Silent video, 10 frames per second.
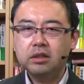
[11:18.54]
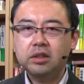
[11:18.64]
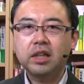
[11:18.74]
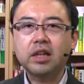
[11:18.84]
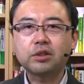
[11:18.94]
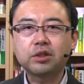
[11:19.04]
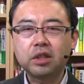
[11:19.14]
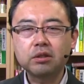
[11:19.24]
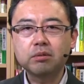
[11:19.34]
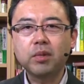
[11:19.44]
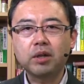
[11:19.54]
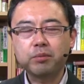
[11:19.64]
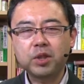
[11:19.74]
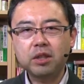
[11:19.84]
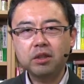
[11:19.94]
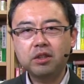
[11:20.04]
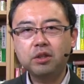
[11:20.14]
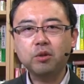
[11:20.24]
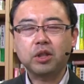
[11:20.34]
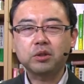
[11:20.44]
生活してる、
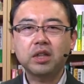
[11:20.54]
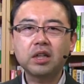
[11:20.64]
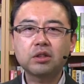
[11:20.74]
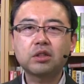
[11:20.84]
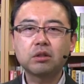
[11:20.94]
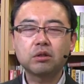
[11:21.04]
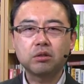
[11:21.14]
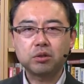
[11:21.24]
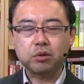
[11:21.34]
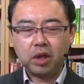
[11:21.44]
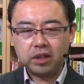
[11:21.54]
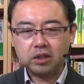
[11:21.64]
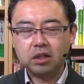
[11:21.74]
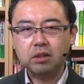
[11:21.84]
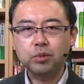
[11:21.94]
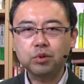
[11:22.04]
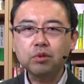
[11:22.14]
企業だと生活してるって言うとちょっとあれですけれども、